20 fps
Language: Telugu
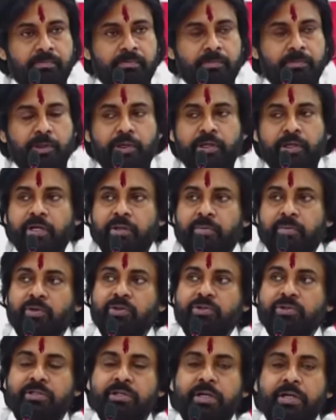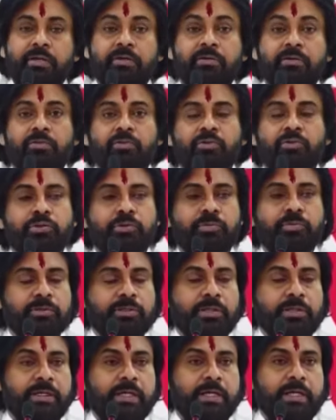నిన్నగాక మొన్న వచ్చిన నాయకులు
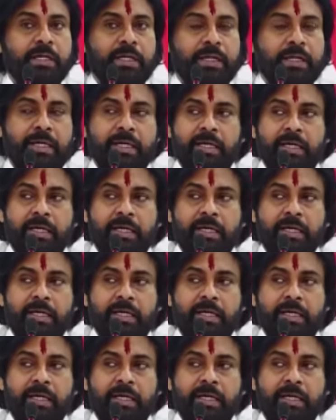గుర్తుండిపోతారు కానీ